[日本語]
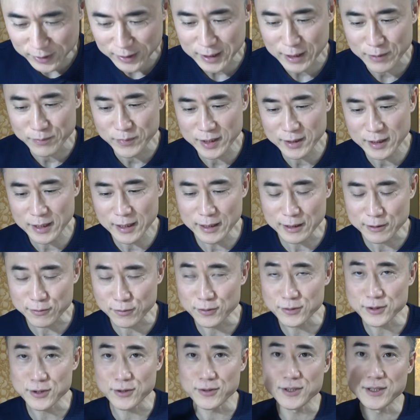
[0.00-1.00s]
だけ見て
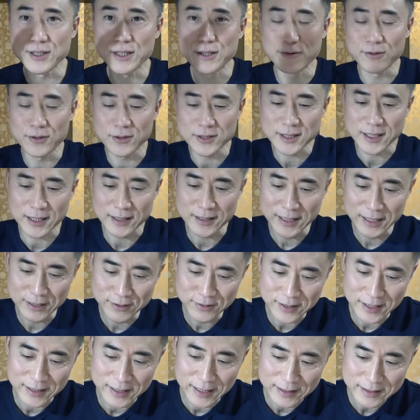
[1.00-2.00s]
この人ステロイド使って
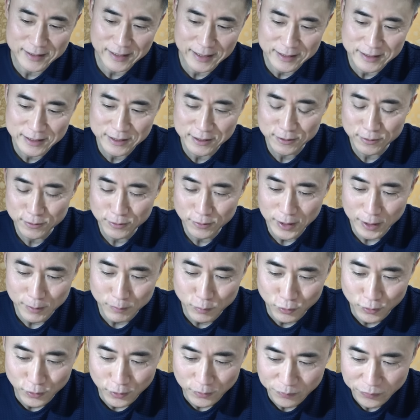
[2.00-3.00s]
るって断言するのは
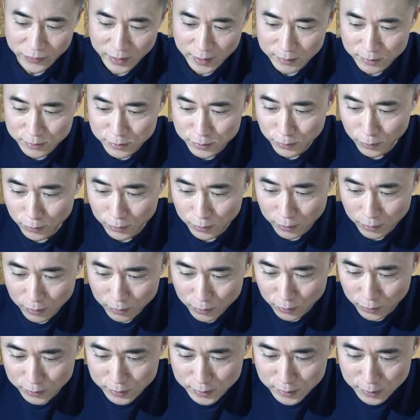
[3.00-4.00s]
もう具の
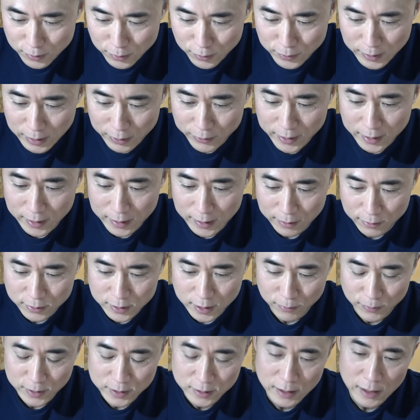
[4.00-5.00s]
骨頂なわけでご
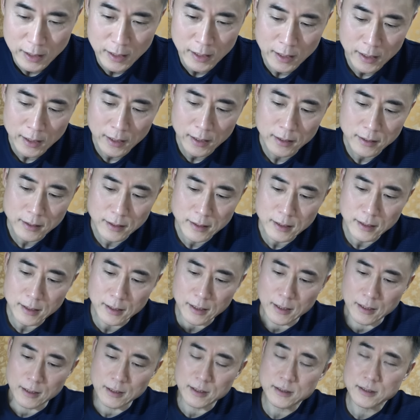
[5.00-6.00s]
ざいます。
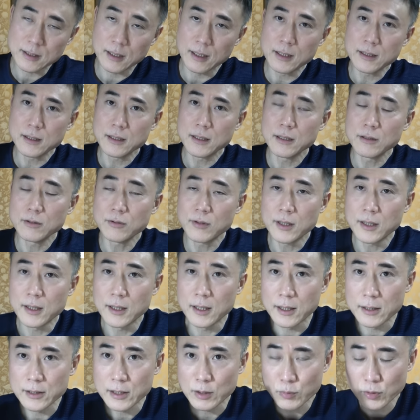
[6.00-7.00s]
で最近
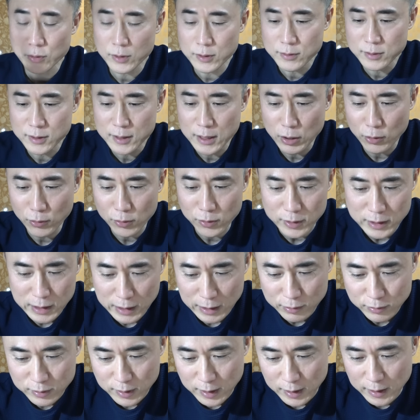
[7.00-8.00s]
はアナボリックステロイド
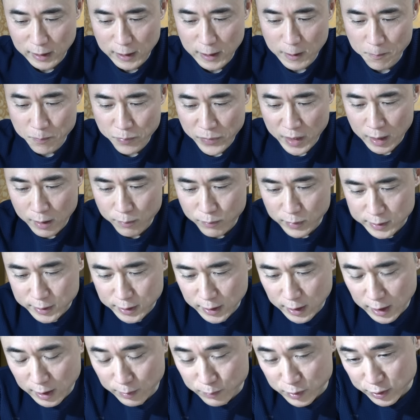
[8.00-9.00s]
じゃなくてね
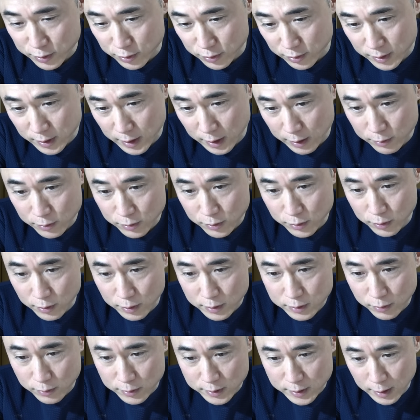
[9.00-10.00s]
サームズっていう
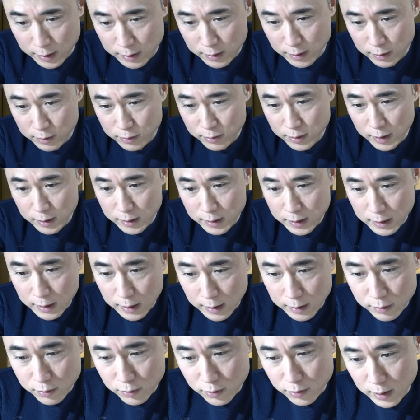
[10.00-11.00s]
その選択的
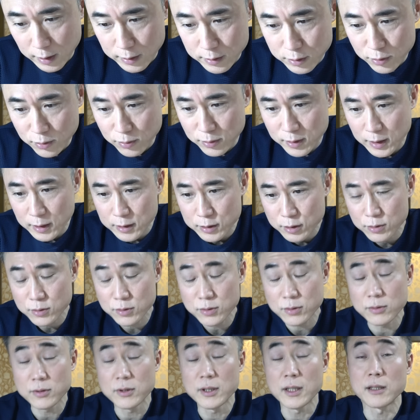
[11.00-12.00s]
アンドロゲン受容体就
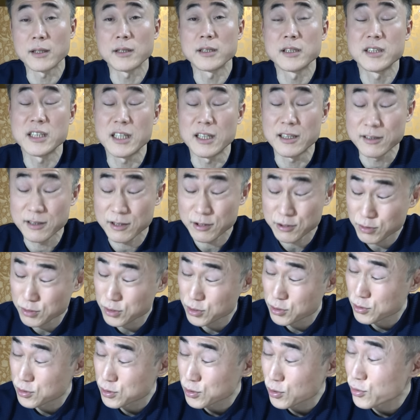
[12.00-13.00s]
職薬
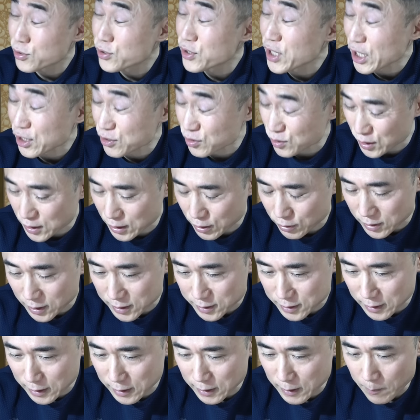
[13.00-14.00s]
就職薬っていうで
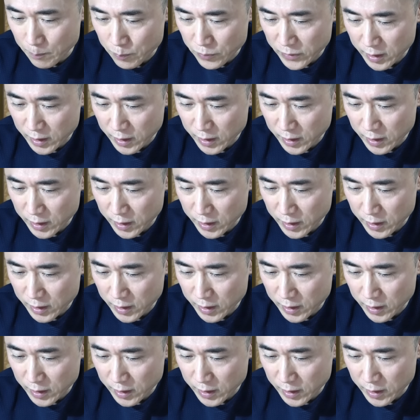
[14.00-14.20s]
すね